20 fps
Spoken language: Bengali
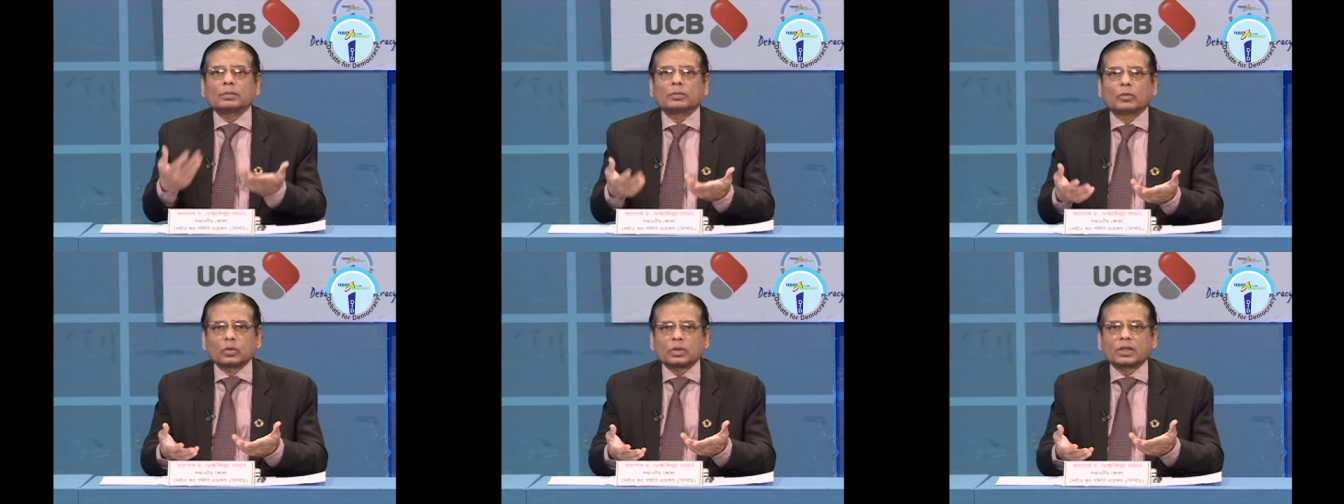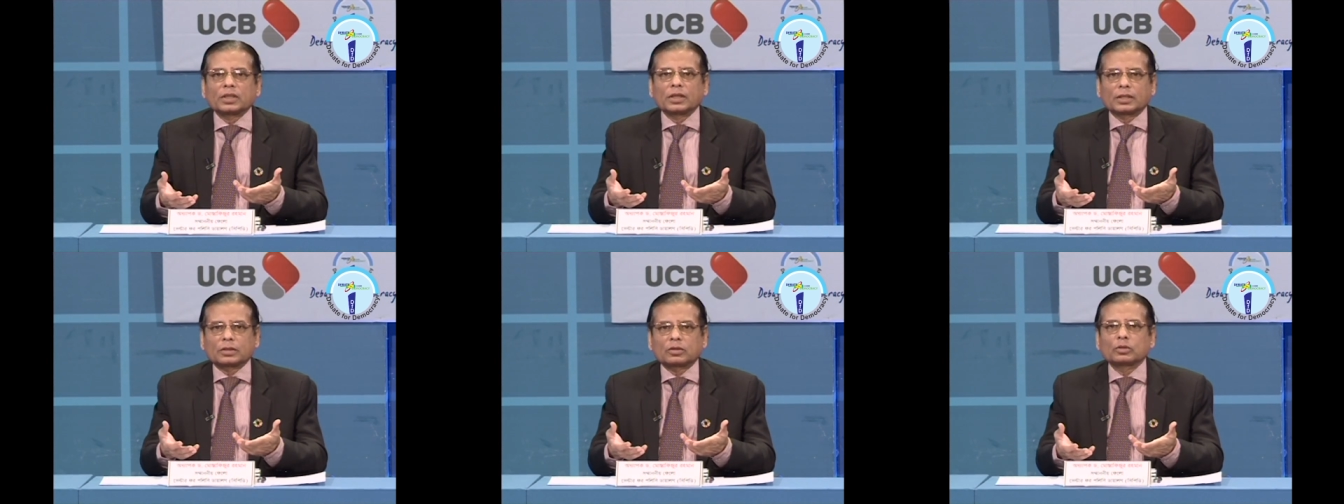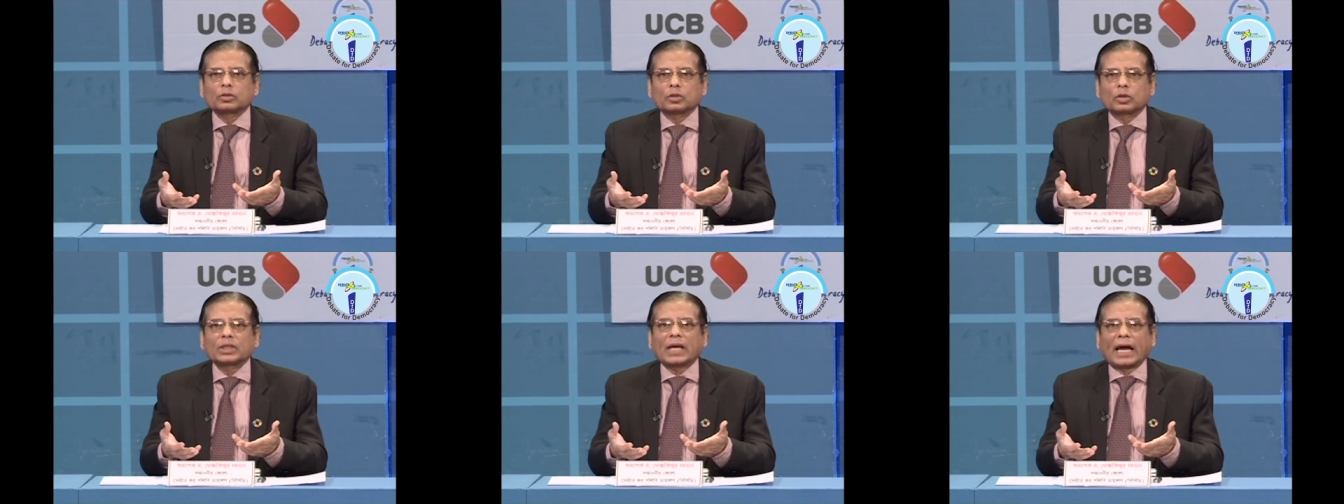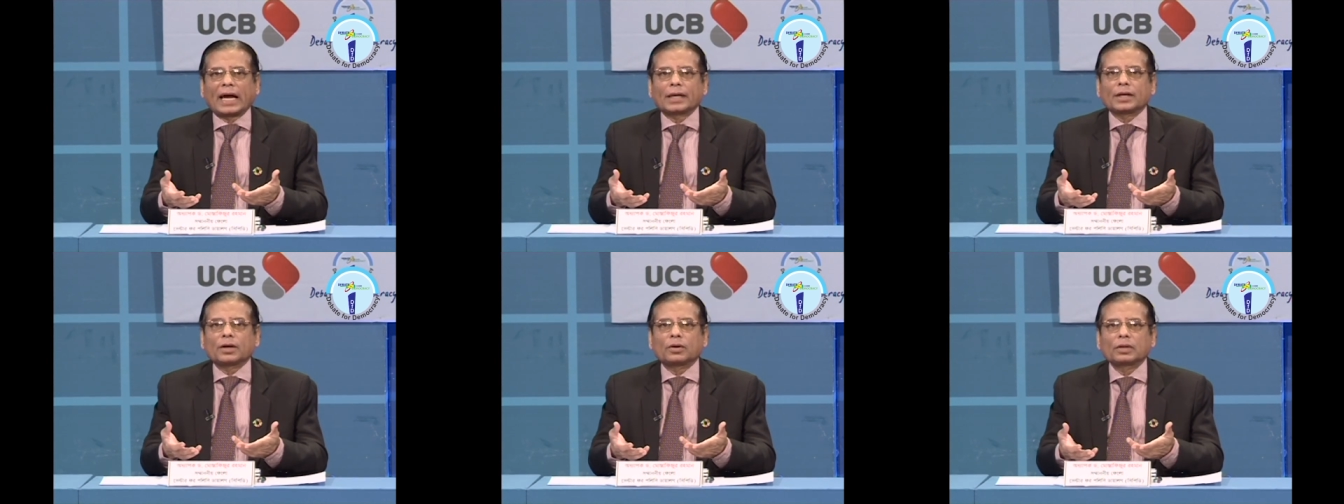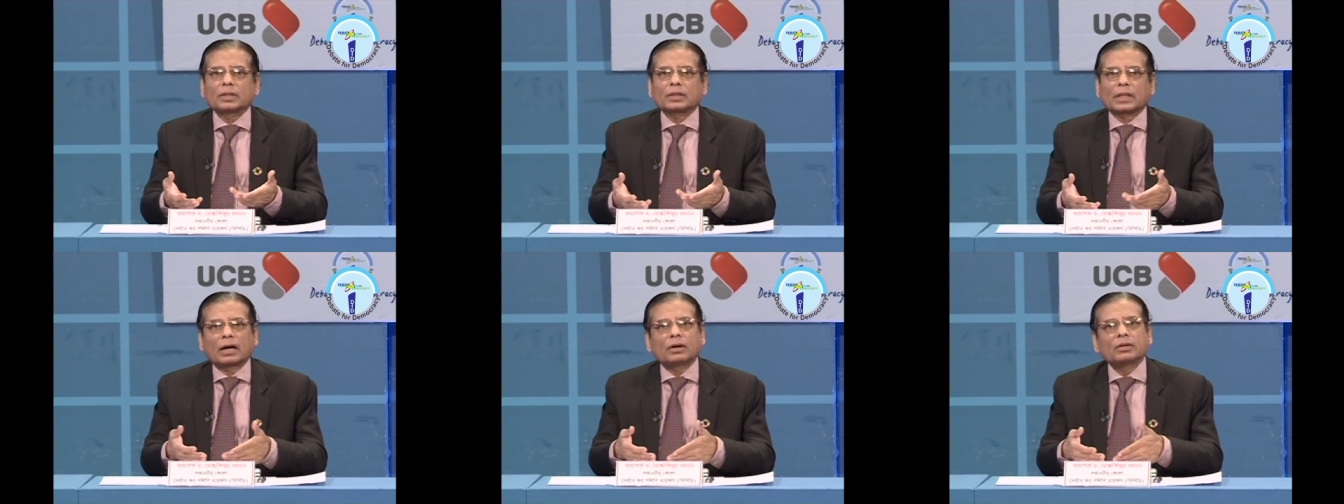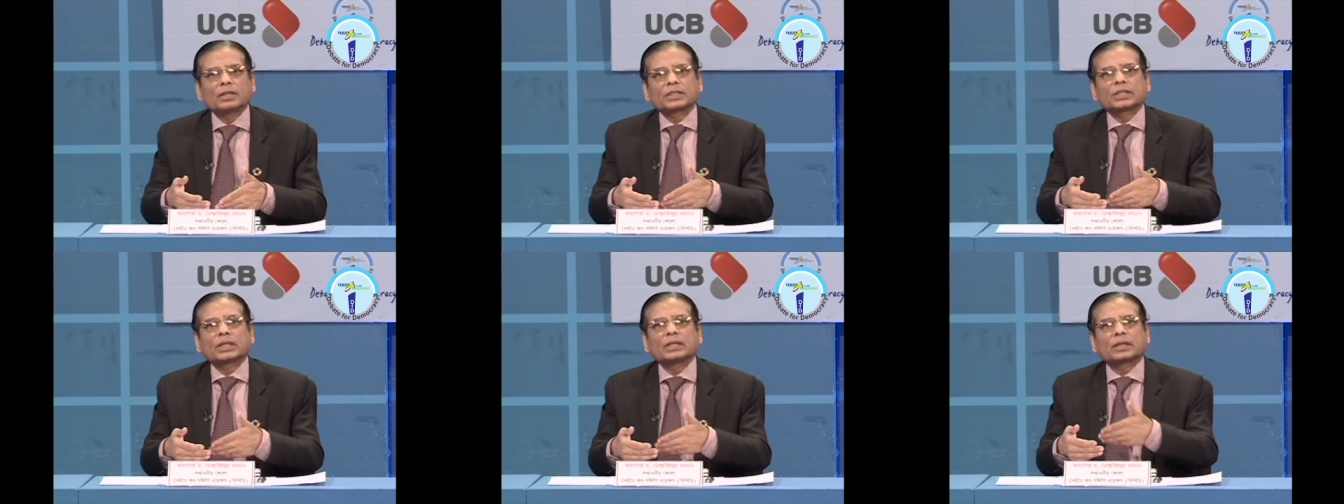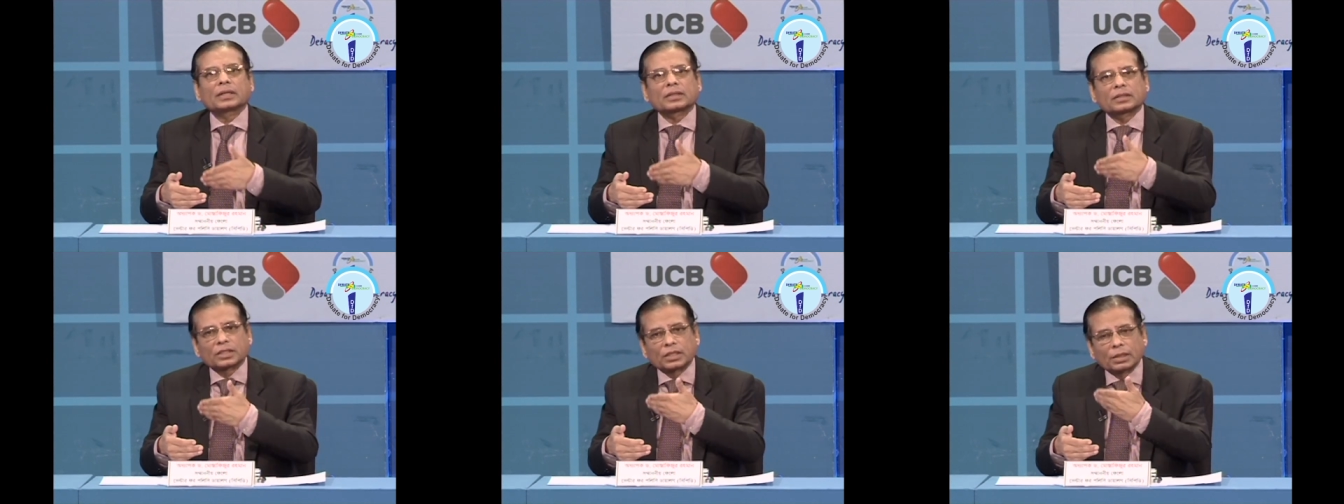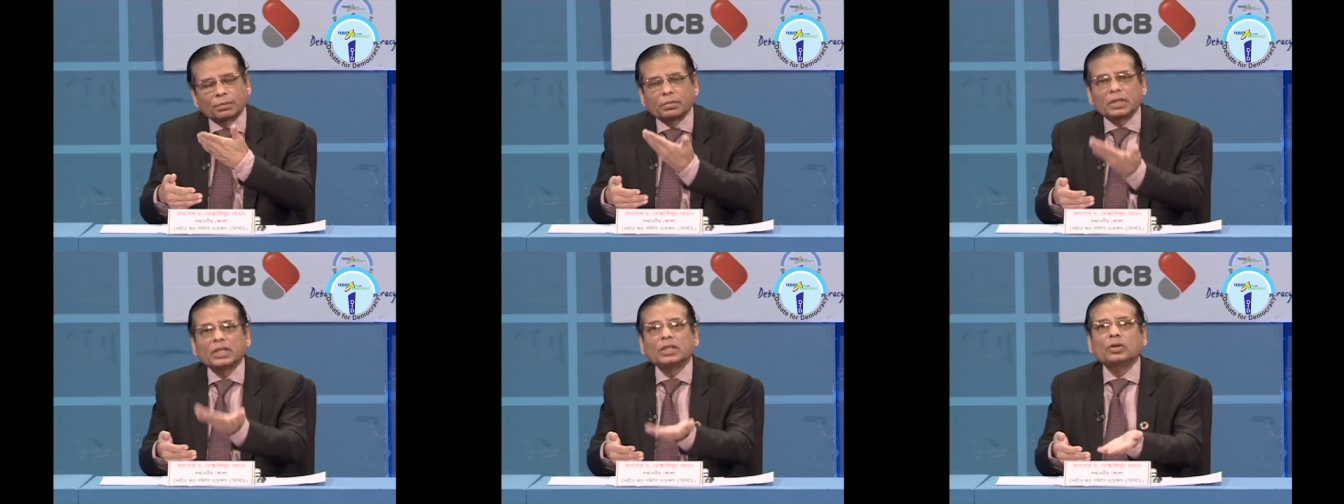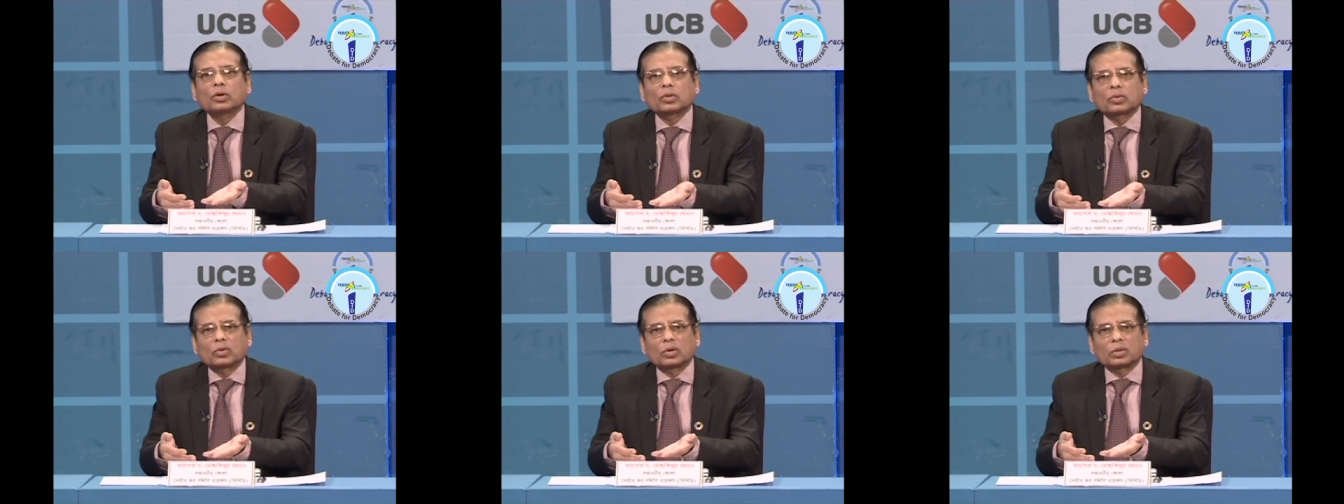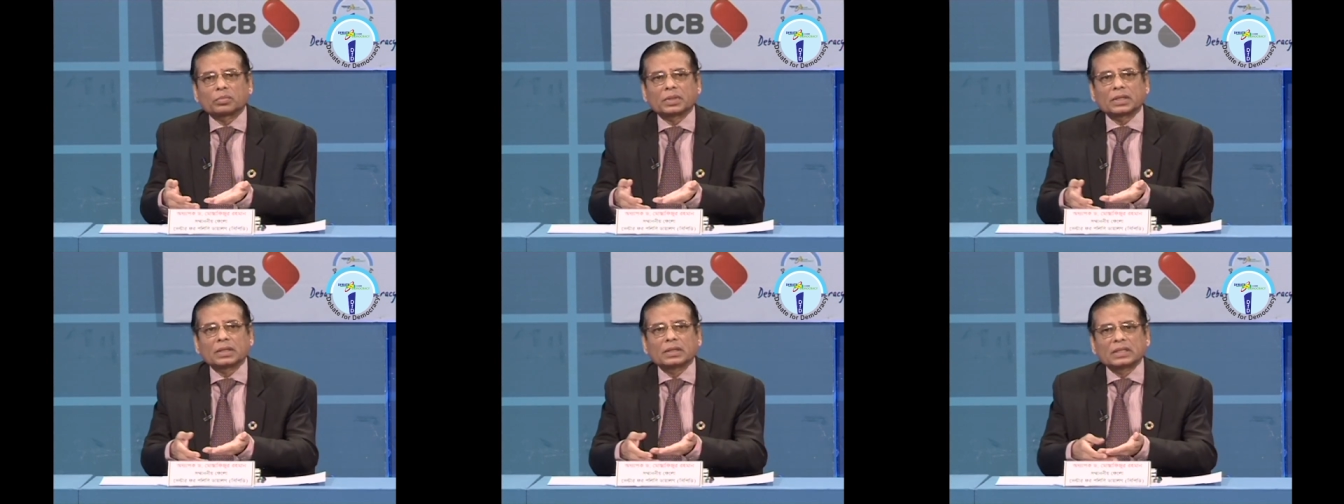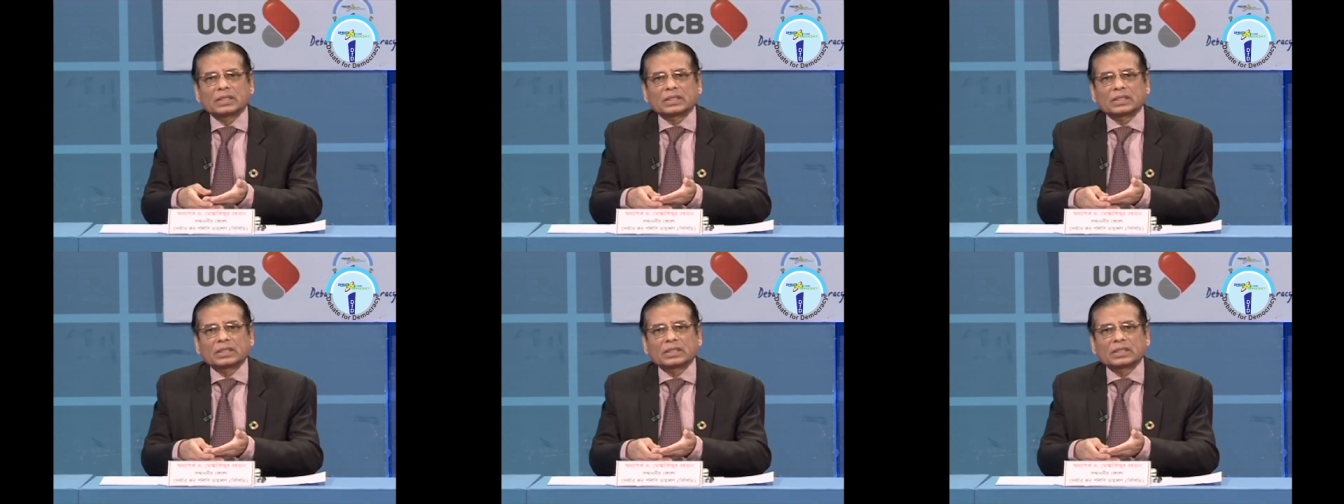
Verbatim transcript: অতিরিক্ত যদি আয় হয় তাহলে সেটা সে বিনিয়োগ করবে